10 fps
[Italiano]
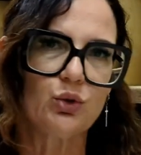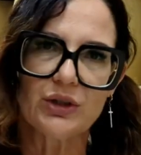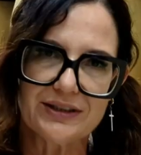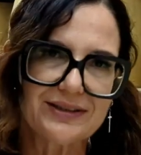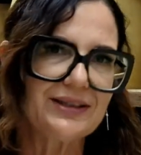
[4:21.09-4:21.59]

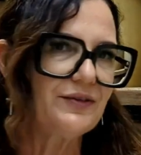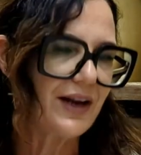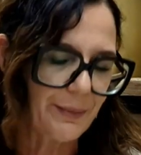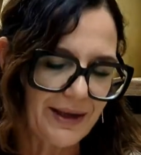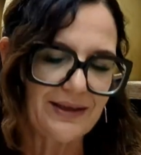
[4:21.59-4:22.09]
turisti
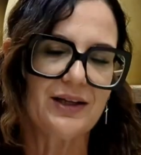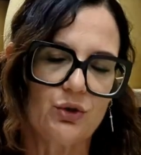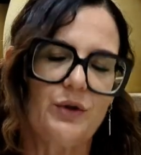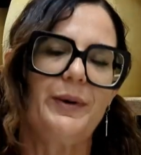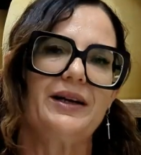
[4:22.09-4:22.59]
veramente da
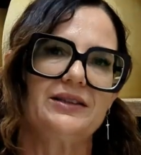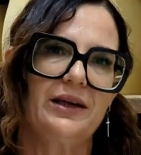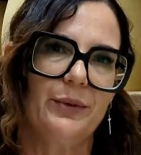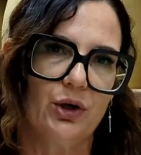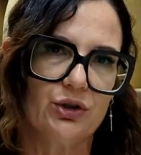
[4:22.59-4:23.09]
ogni parte
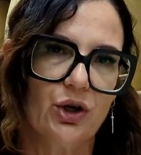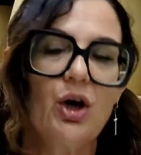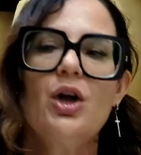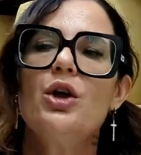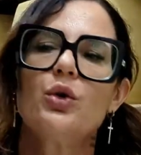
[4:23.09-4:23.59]
del mondo.
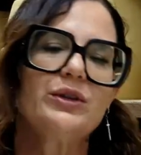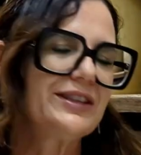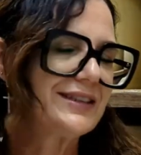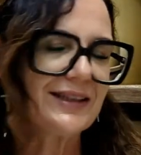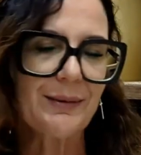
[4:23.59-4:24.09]

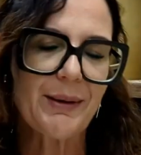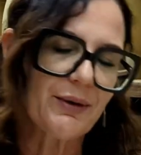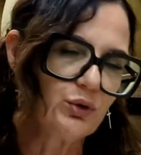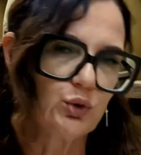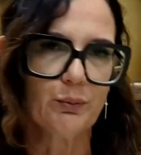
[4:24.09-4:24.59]
Quest'estate abbiamo
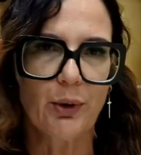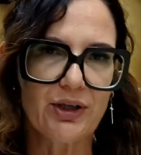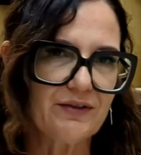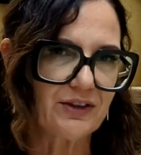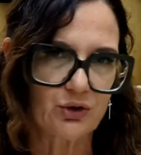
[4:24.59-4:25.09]
avuto un po'
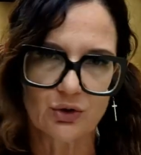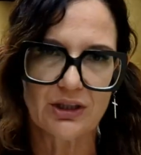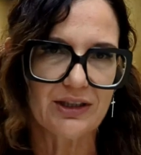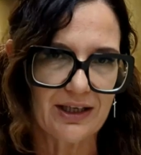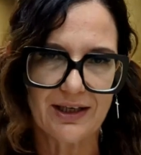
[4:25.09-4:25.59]

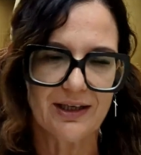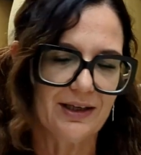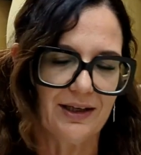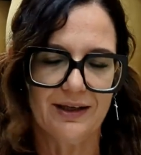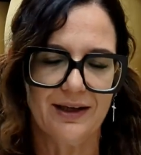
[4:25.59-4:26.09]
l'invasione del,
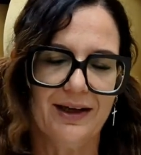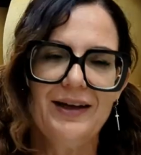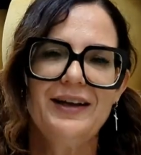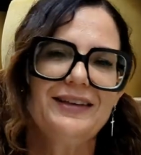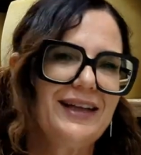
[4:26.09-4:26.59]

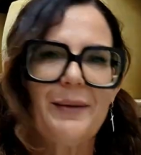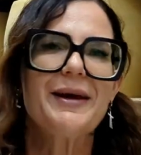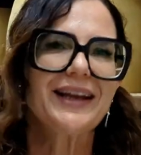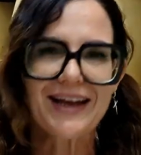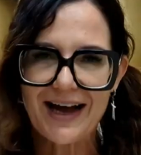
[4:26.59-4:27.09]
degli
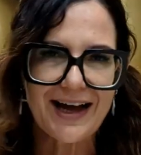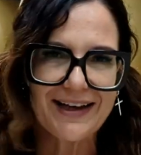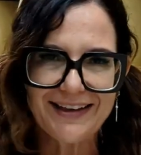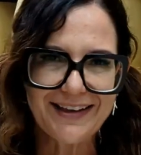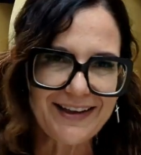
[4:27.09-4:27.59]

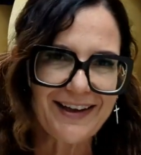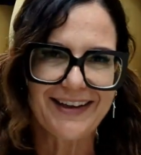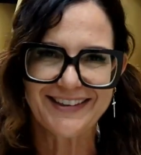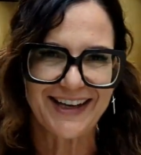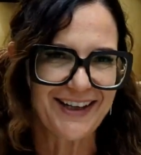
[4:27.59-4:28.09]
americani, è
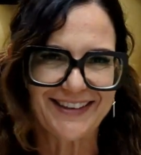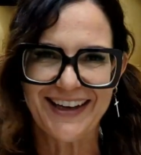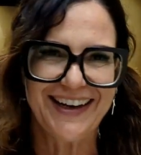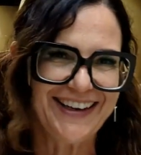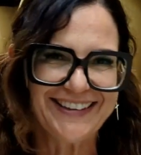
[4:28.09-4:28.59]

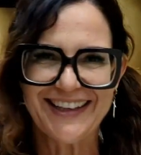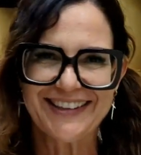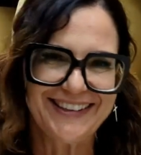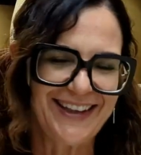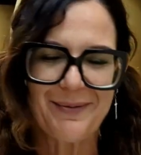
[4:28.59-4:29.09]
stata
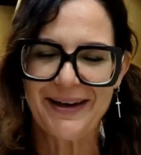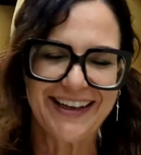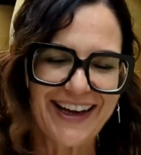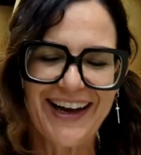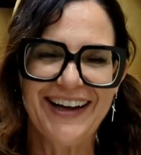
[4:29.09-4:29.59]
l'estate degli
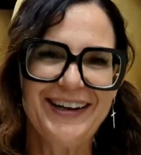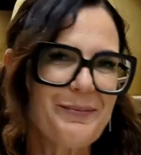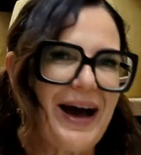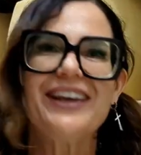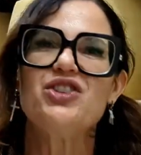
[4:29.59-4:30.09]
americani,
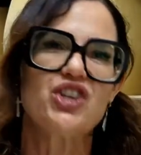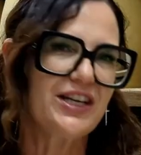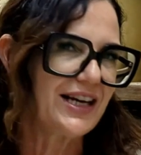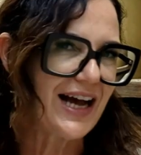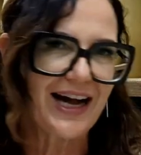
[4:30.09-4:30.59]
ma in
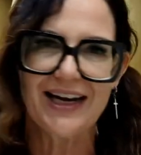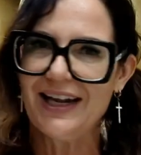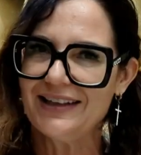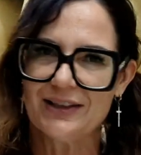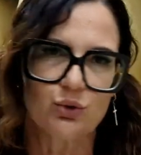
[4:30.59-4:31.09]

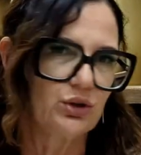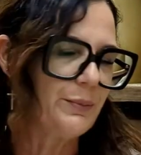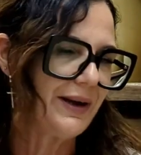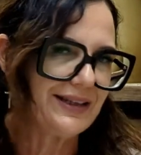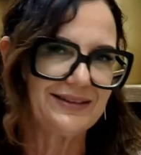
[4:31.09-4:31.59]
generale da tutti i
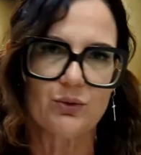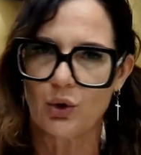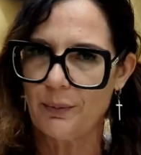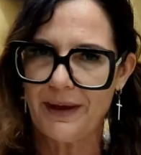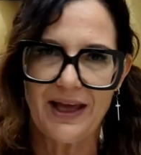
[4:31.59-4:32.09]
paesi
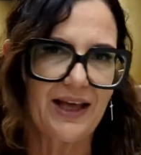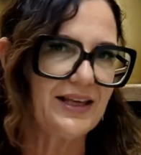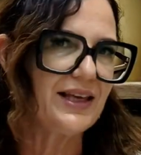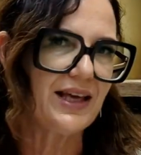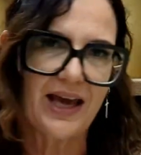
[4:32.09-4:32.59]

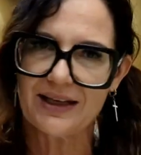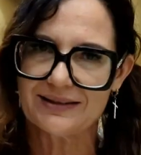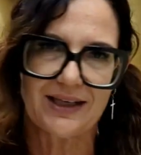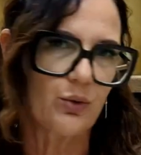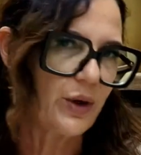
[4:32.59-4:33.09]
europei
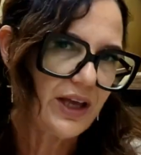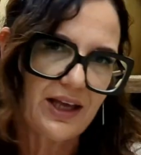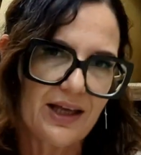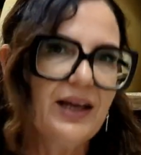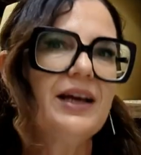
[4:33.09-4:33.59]
extra
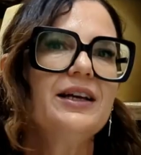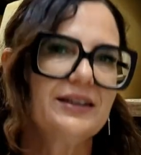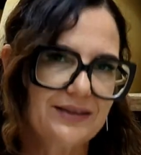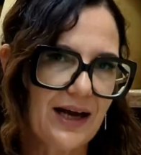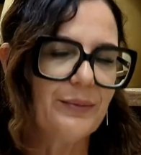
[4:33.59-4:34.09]
UE
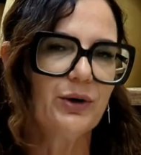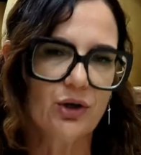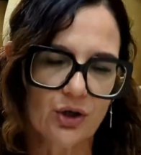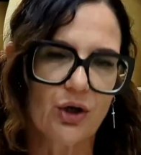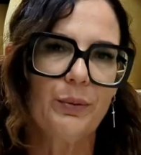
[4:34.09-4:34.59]

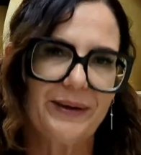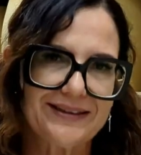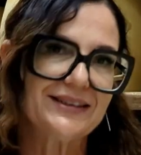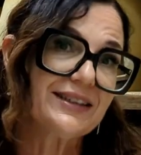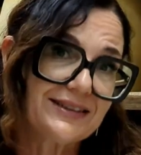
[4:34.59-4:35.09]
siamo
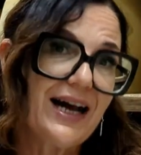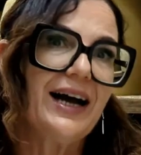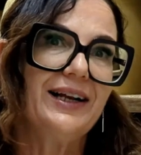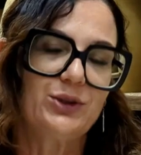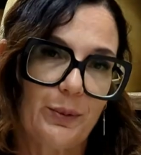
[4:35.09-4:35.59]
presi
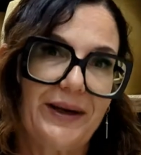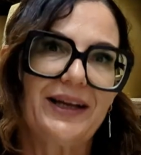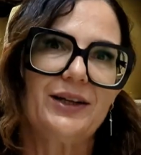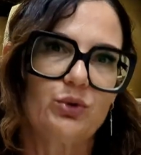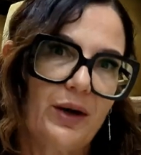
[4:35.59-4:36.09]
d'assalto perché
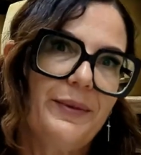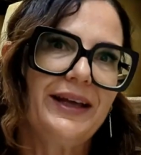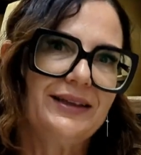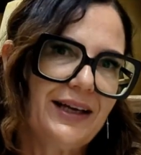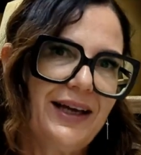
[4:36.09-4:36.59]

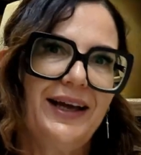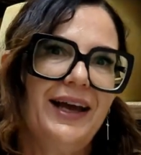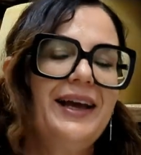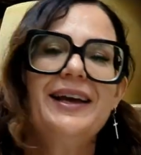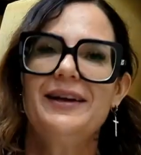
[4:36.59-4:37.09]

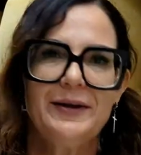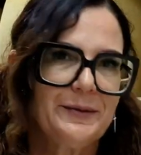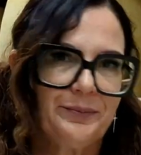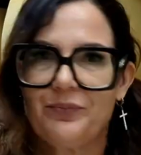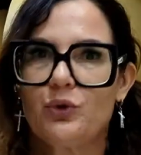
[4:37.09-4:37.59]
naturalmente
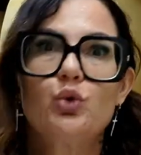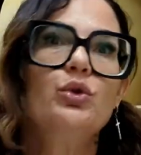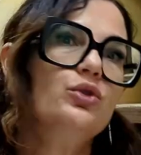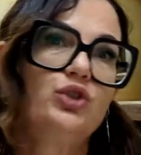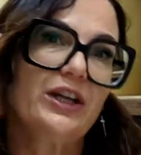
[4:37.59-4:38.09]

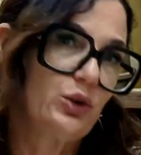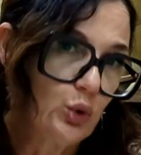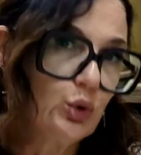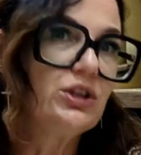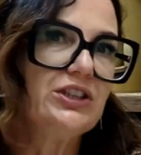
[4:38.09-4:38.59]
cioè,
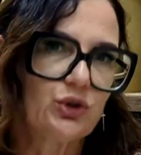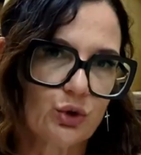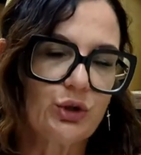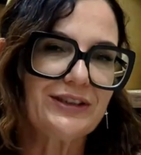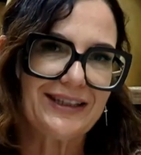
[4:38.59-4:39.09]
tutti
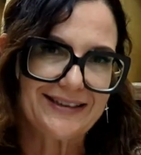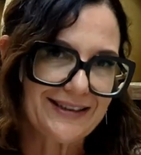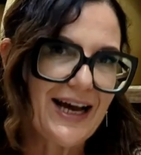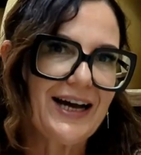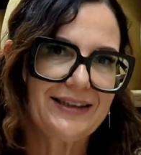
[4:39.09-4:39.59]
sono
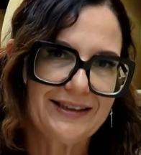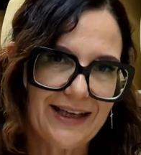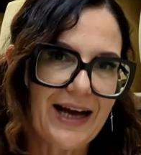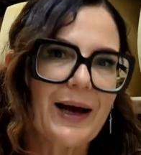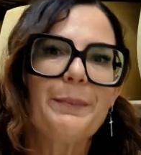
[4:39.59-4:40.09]
interessati
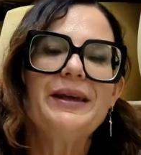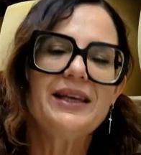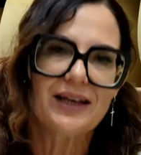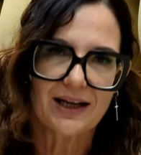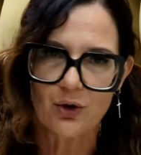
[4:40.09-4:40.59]
a
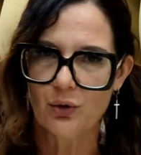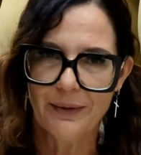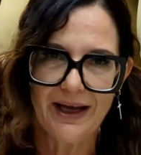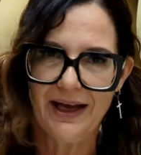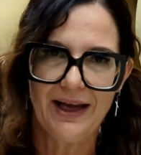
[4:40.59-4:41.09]
capire
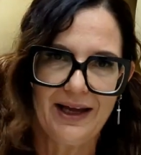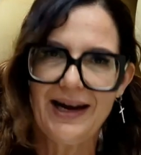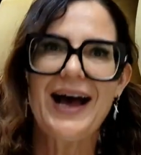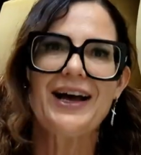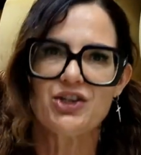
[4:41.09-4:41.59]
come
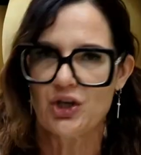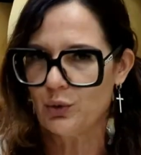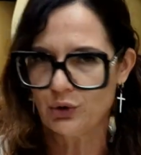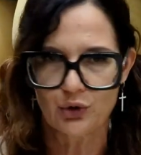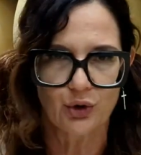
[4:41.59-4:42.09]
nasce
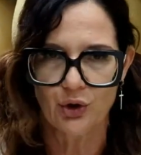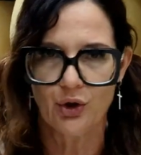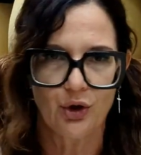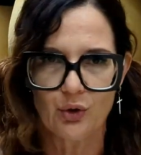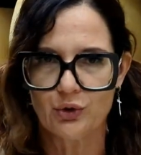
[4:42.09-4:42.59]

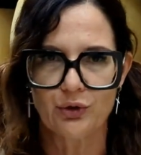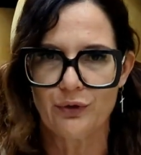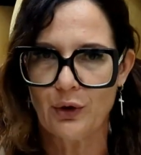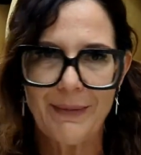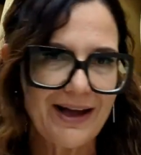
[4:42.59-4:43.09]
questo, questo
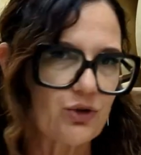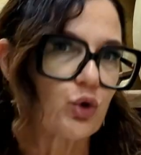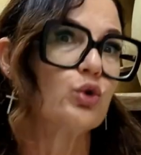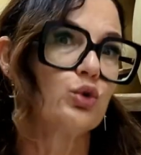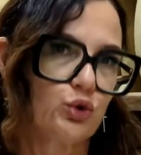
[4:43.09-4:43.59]
formaggio
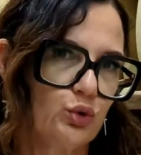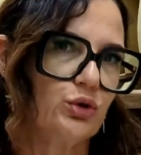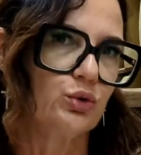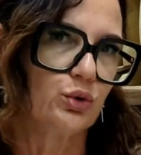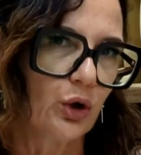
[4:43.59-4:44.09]
conosciuto
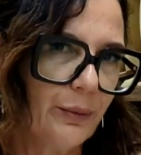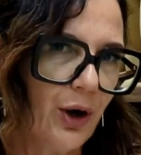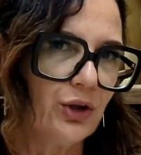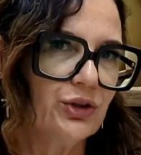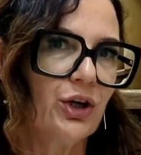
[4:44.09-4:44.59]
in tutto il
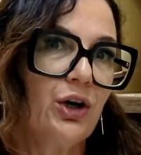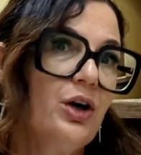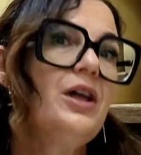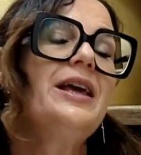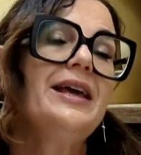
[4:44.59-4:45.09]

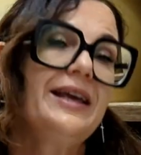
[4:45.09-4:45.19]
mondo,